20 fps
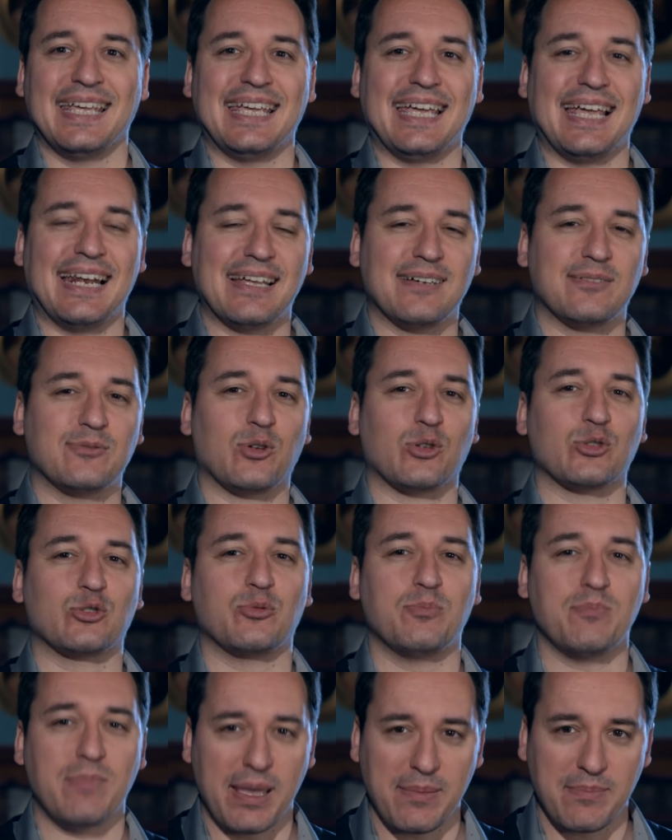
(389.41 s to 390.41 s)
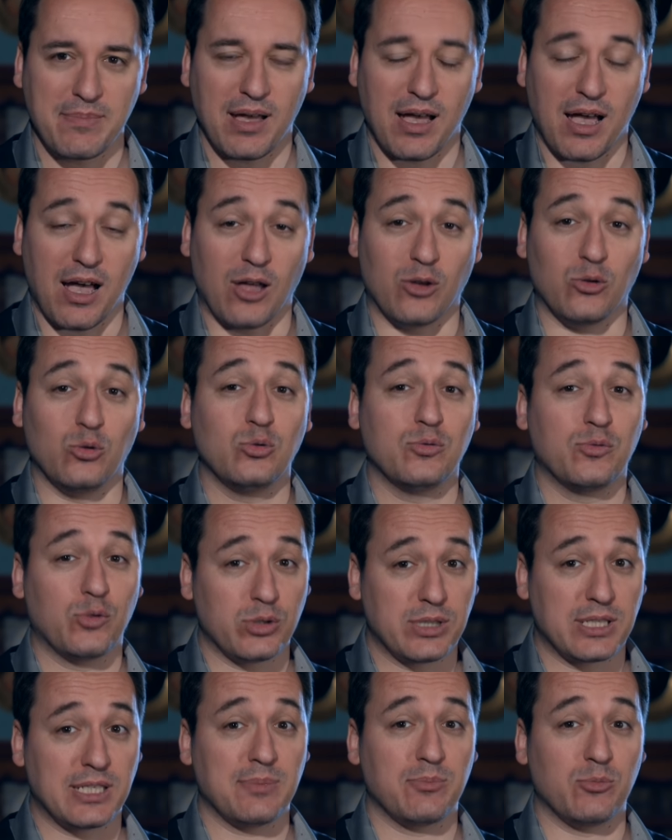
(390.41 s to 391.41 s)
et elle invente même un
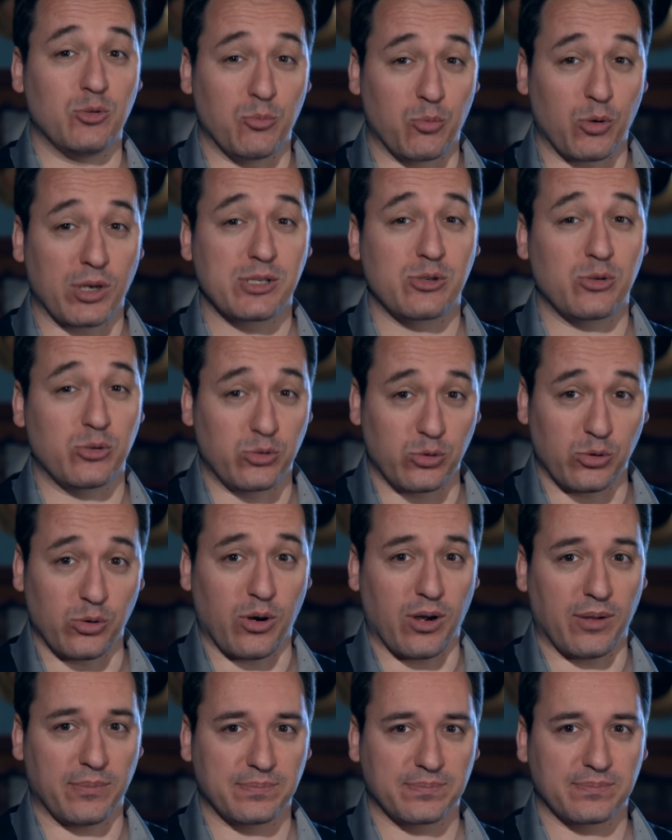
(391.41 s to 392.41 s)
nouveau type de point de suture.